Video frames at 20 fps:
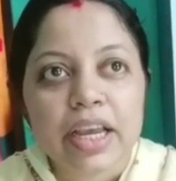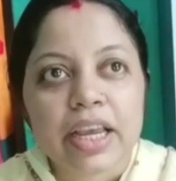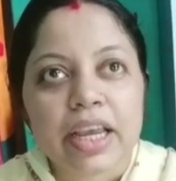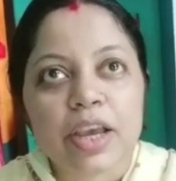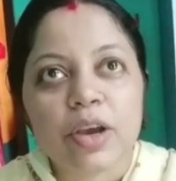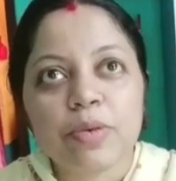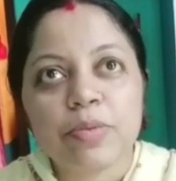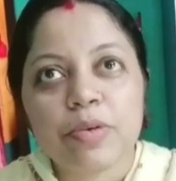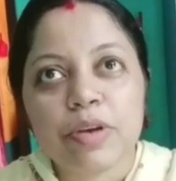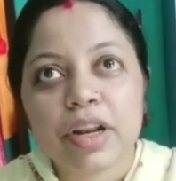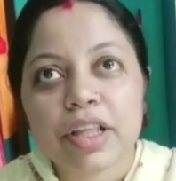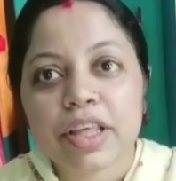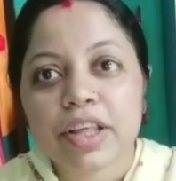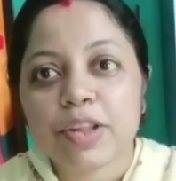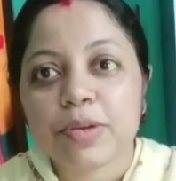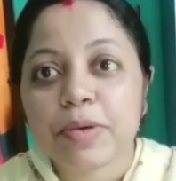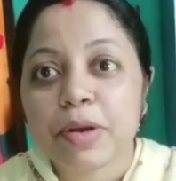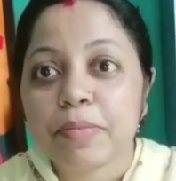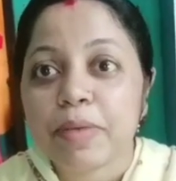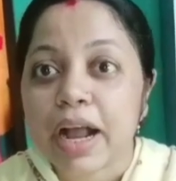কেউ বলেছে
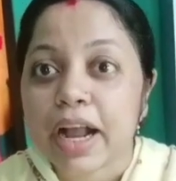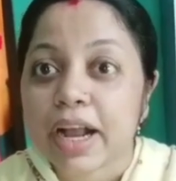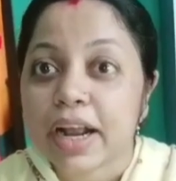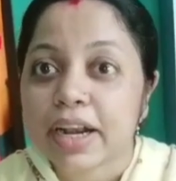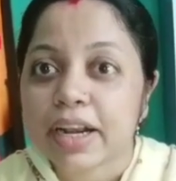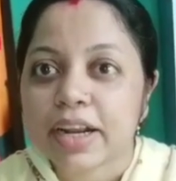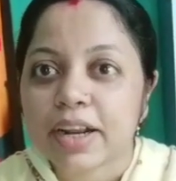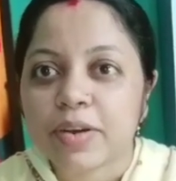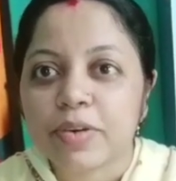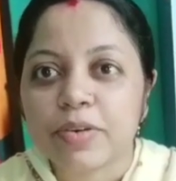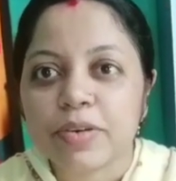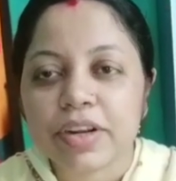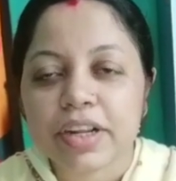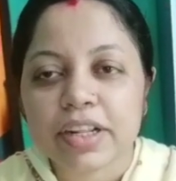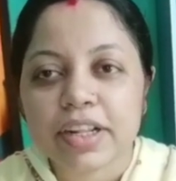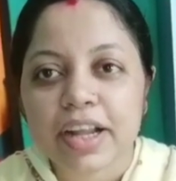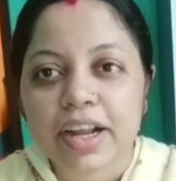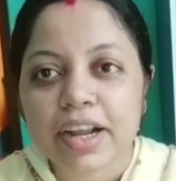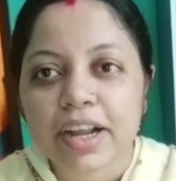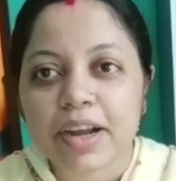তোমার বাগানটা ঘুরিয়ে
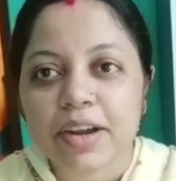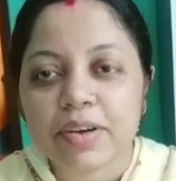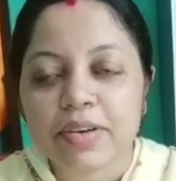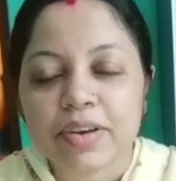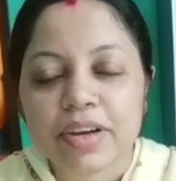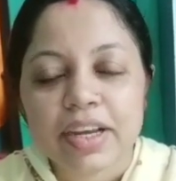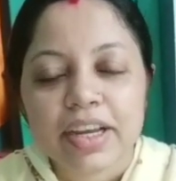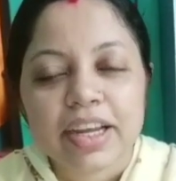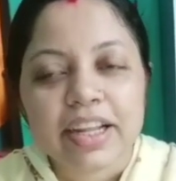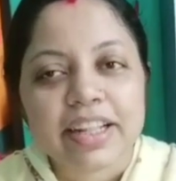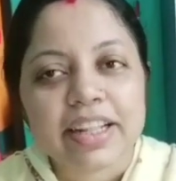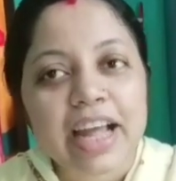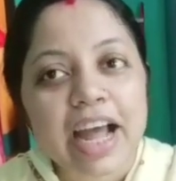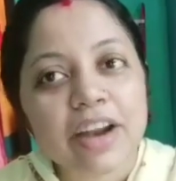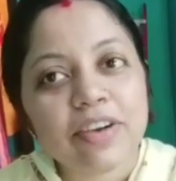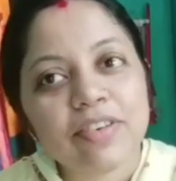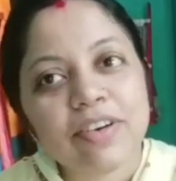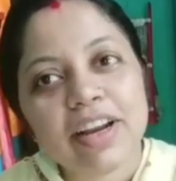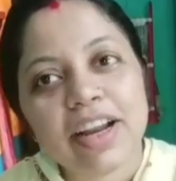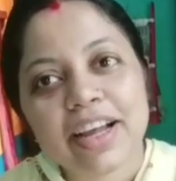দেখাও
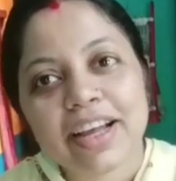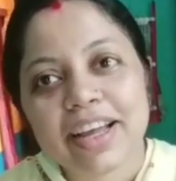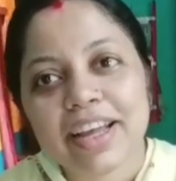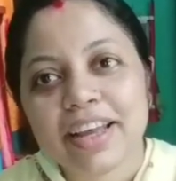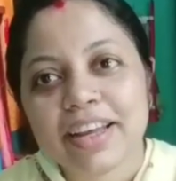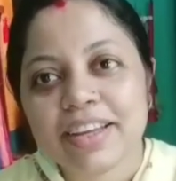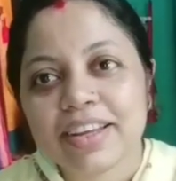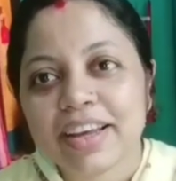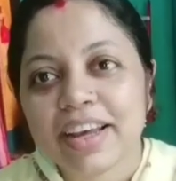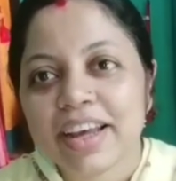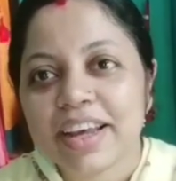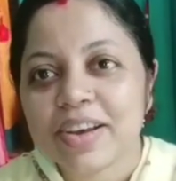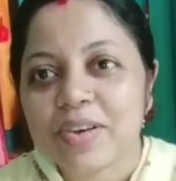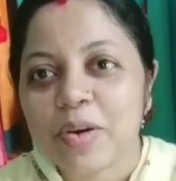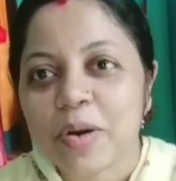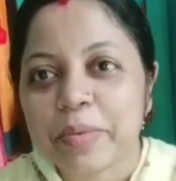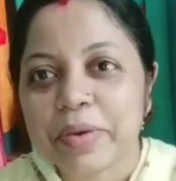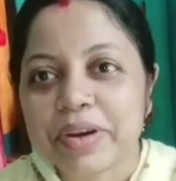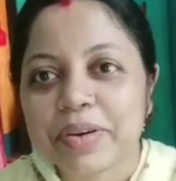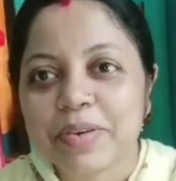দারুণ লাগে এই এই
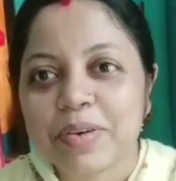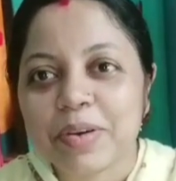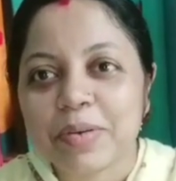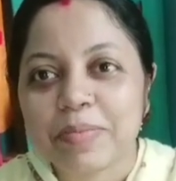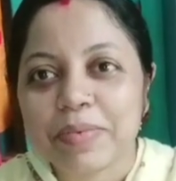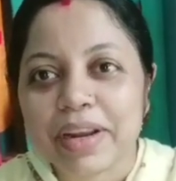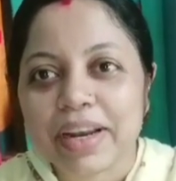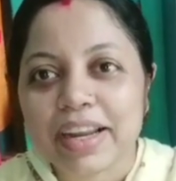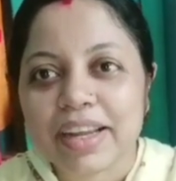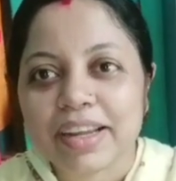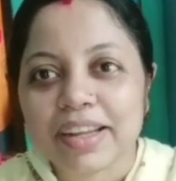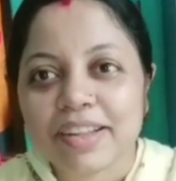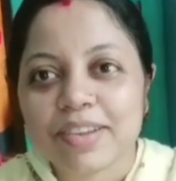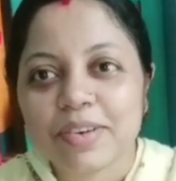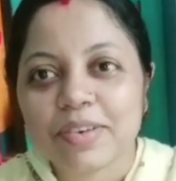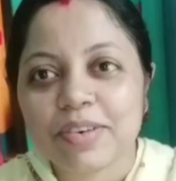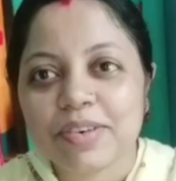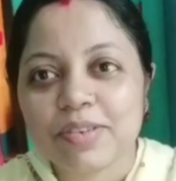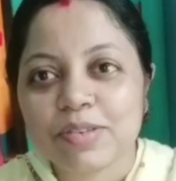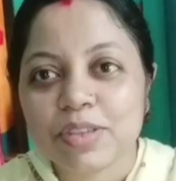কমেন্টগুলো পেলে তো
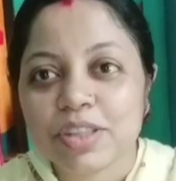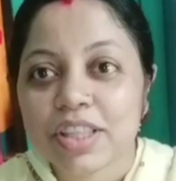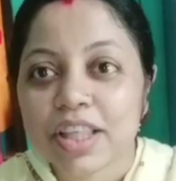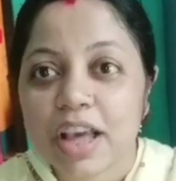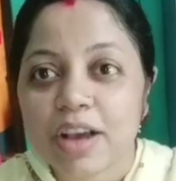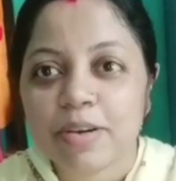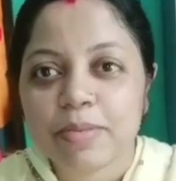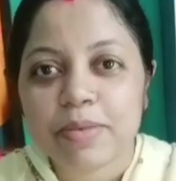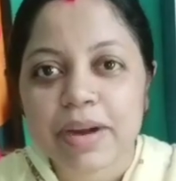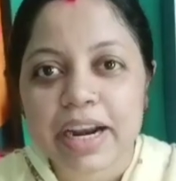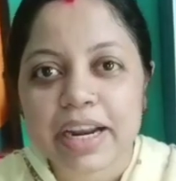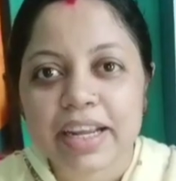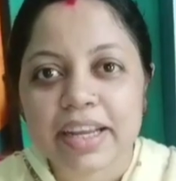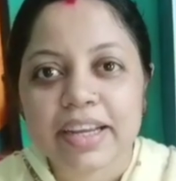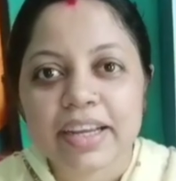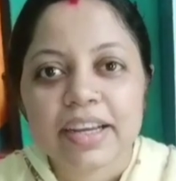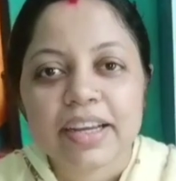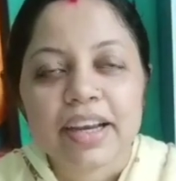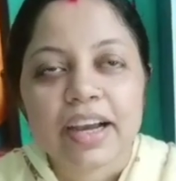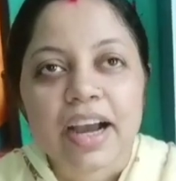উৎসাহ বাড়ে
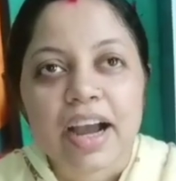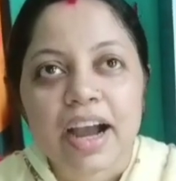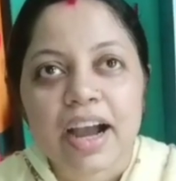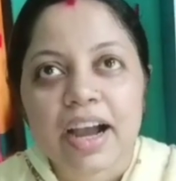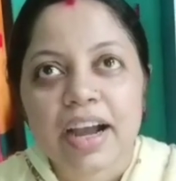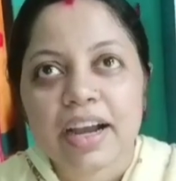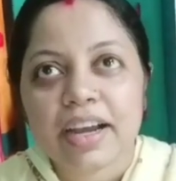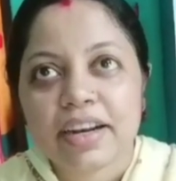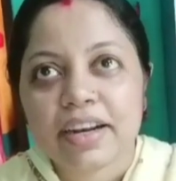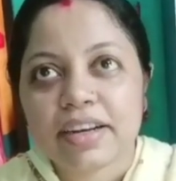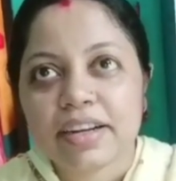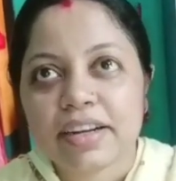আর